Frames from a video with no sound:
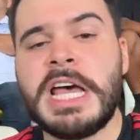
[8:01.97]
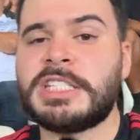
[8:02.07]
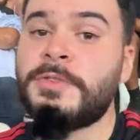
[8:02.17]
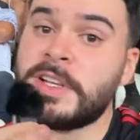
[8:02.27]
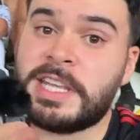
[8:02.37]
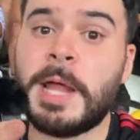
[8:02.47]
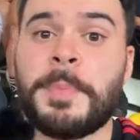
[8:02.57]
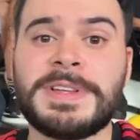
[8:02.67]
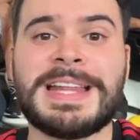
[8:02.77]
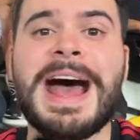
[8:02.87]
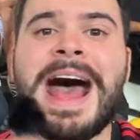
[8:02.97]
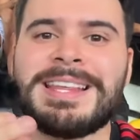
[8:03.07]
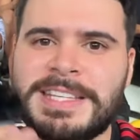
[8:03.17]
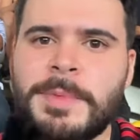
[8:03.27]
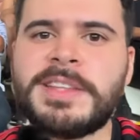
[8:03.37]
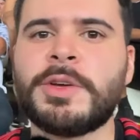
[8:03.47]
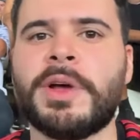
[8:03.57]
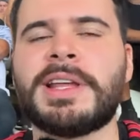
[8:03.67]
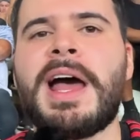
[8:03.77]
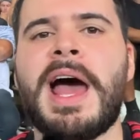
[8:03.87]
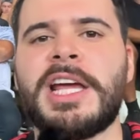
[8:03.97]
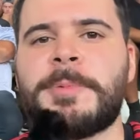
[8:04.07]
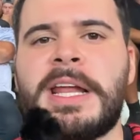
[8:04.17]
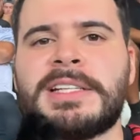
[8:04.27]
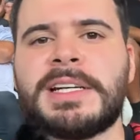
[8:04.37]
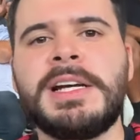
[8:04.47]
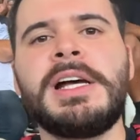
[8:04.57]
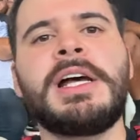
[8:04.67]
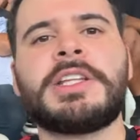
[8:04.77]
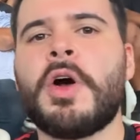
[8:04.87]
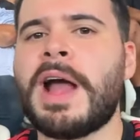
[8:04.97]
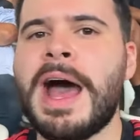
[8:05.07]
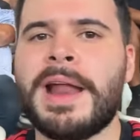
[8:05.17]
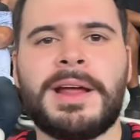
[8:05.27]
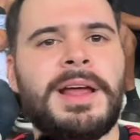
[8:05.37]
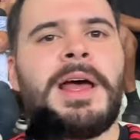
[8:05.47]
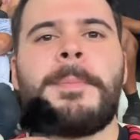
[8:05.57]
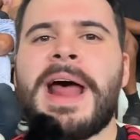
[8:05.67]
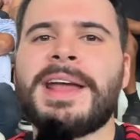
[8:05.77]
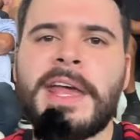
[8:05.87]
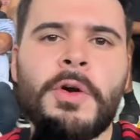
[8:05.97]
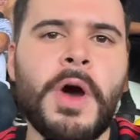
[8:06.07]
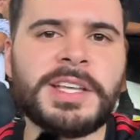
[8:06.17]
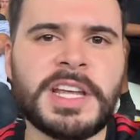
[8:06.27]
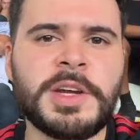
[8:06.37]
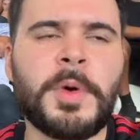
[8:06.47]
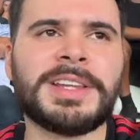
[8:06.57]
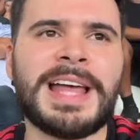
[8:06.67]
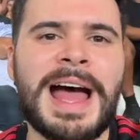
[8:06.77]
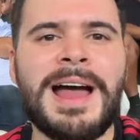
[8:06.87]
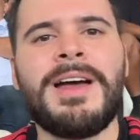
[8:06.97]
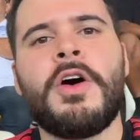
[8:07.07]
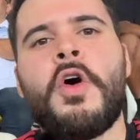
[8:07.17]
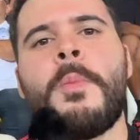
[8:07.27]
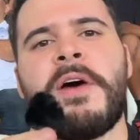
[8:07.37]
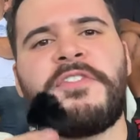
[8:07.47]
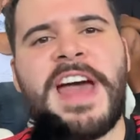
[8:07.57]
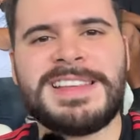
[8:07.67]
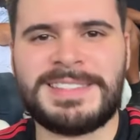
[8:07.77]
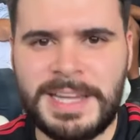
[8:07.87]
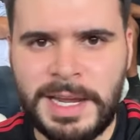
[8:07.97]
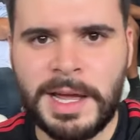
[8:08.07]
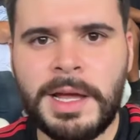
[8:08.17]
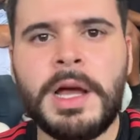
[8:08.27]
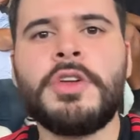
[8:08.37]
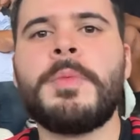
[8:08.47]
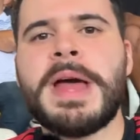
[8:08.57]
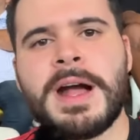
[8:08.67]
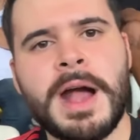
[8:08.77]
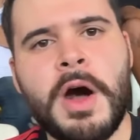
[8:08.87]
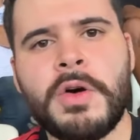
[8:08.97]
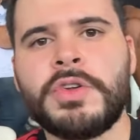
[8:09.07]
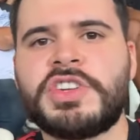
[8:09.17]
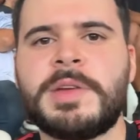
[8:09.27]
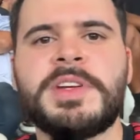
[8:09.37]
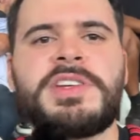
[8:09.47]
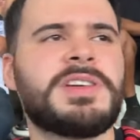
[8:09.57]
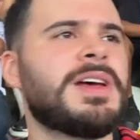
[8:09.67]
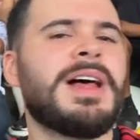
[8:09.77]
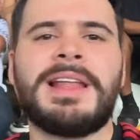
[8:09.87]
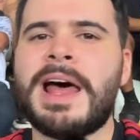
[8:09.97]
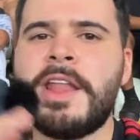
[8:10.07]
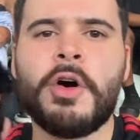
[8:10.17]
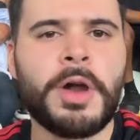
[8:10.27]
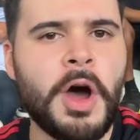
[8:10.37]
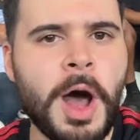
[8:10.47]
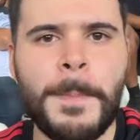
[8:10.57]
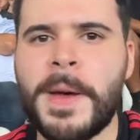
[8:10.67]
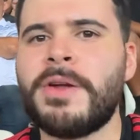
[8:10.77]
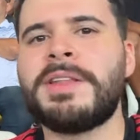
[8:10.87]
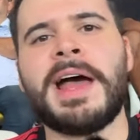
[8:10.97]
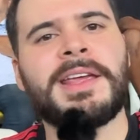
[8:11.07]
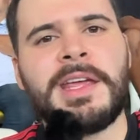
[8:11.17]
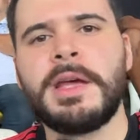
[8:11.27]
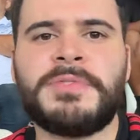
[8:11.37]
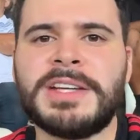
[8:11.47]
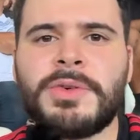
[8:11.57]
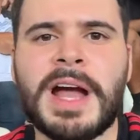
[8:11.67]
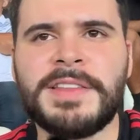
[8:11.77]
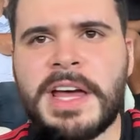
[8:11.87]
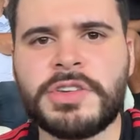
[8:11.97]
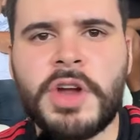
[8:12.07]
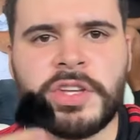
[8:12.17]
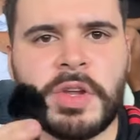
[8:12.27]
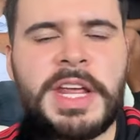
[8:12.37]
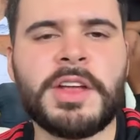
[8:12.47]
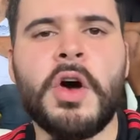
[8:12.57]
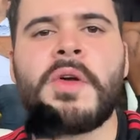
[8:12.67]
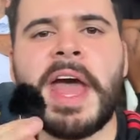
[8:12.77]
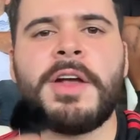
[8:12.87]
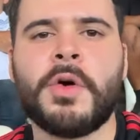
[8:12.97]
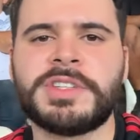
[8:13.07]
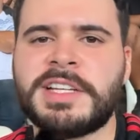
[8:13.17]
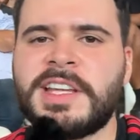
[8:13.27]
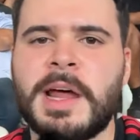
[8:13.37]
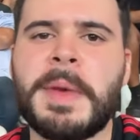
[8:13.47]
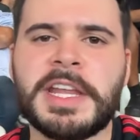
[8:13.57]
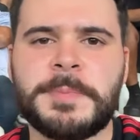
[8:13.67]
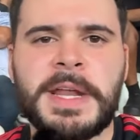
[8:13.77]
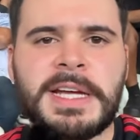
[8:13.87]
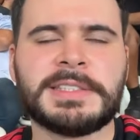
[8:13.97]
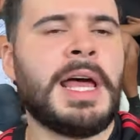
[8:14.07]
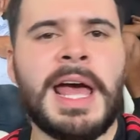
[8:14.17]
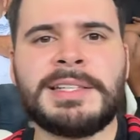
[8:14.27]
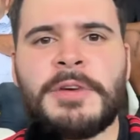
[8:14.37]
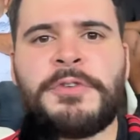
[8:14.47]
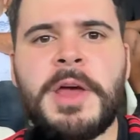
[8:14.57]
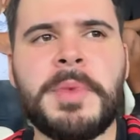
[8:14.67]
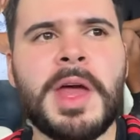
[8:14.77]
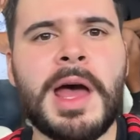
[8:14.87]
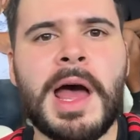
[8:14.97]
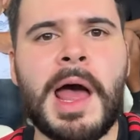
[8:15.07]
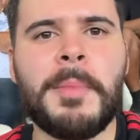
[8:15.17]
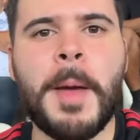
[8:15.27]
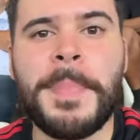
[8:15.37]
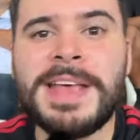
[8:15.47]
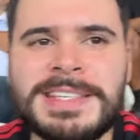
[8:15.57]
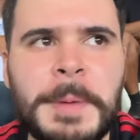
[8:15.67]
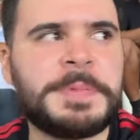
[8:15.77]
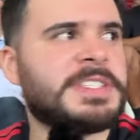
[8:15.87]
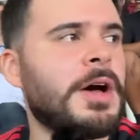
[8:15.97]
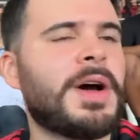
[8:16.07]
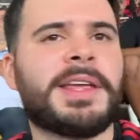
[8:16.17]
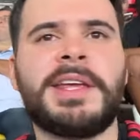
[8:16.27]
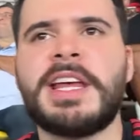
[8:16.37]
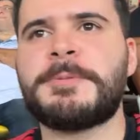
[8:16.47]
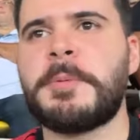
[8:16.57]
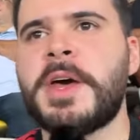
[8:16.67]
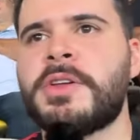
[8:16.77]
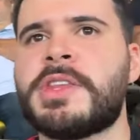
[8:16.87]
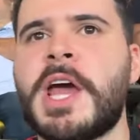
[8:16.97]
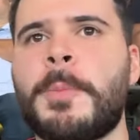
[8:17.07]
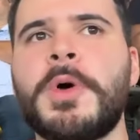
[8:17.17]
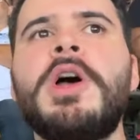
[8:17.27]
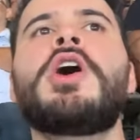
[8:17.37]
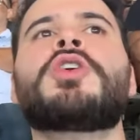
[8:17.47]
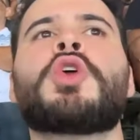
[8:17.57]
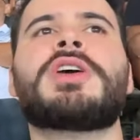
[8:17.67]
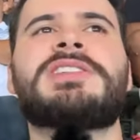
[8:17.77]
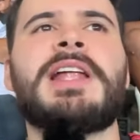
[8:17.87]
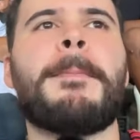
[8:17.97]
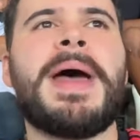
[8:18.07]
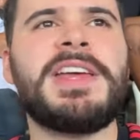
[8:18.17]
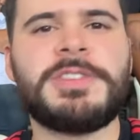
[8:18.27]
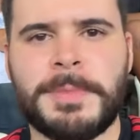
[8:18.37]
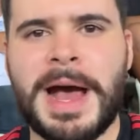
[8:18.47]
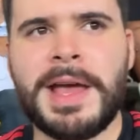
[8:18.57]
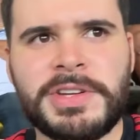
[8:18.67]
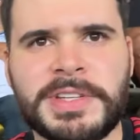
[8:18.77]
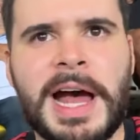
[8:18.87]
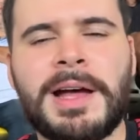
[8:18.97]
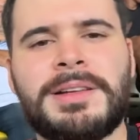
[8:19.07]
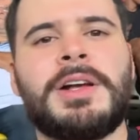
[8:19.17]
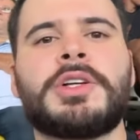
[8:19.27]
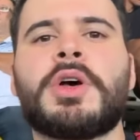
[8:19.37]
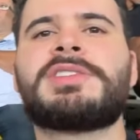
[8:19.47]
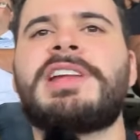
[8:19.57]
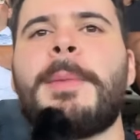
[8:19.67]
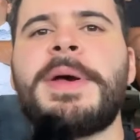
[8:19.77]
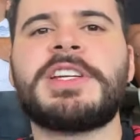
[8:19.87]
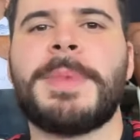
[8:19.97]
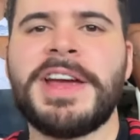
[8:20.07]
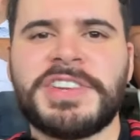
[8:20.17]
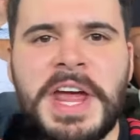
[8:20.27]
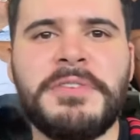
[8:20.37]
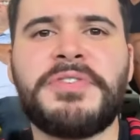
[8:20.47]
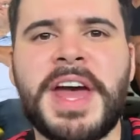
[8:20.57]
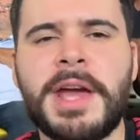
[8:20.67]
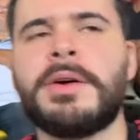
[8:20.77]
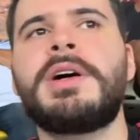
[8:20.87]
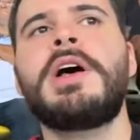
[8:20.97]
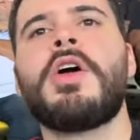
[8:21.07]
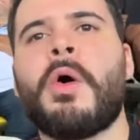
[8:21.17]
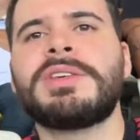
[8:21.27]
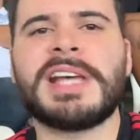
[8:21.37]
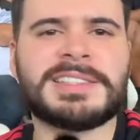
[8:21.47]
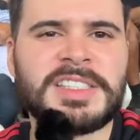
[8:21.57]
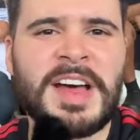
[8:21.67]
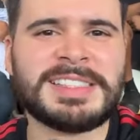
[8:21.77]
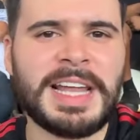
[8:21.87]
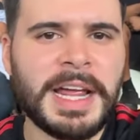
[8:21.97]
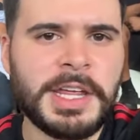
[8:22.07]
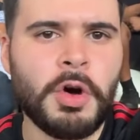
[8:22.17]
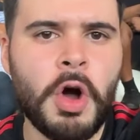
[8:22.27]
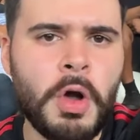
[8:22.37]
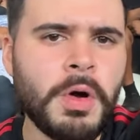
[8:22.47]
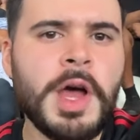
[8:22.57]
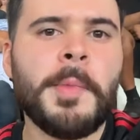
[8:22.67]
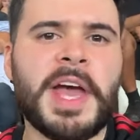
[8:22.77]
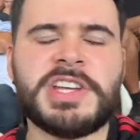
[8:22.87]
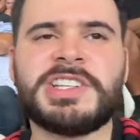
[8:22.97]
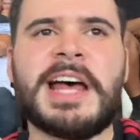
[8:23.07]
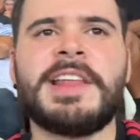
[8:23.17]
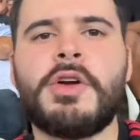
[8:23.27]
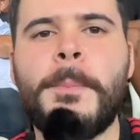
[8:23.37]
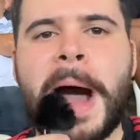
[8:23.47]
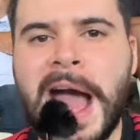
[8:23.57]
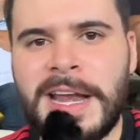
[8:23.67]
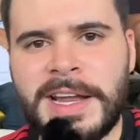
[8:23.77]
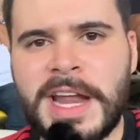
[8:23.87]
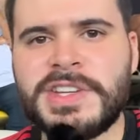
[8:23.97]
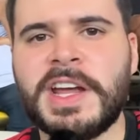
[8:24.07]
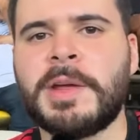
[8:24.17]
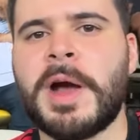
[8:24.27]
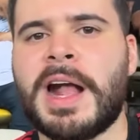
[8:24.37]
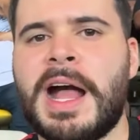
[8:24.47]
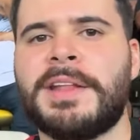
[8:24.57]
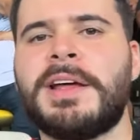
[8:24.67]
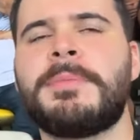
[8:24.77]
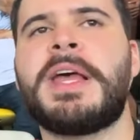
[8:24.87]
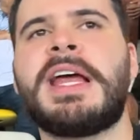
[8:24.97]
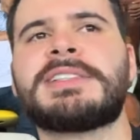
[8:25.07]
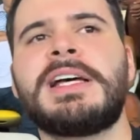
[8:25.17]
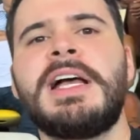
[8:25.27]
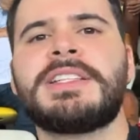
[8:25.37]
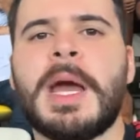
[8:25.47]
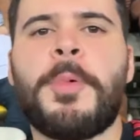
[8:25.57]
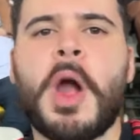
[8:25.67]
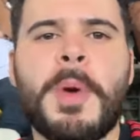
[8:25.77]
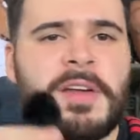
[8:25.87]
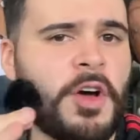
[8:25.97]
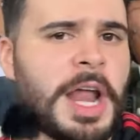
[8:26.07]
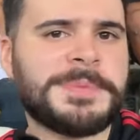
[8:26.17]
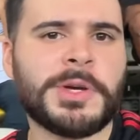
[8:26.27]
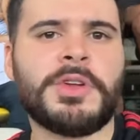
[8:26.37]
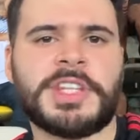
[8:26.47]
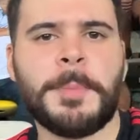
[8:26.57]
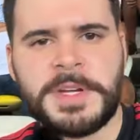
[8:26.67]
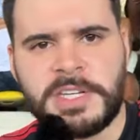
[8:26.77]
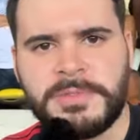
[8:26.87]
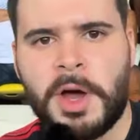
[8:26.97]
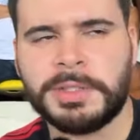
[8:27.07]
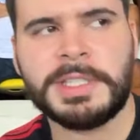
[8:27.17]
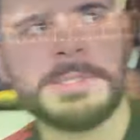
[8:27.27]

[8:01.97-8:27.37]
Se você depositar acima de 50 reais, beleza? Então, cara, para quem gosta de botar uma fezinha no Mengão, nos times lá da Europa, no daqui, faz o cadastro, nosso link ou QR Code da Estrela Bet, beleza? Essa foi minha, minha percepção aqui nesse primeiro tempo. Torcida bem demais, tá? Torcida bem demais. Quem veio, com certeza vai sair daqui rouco, porque a gente tá dando um baile neles de arquibancada, beleza? Daqui a pouco a bola vai rolar pro segundo tempo, a gente volta.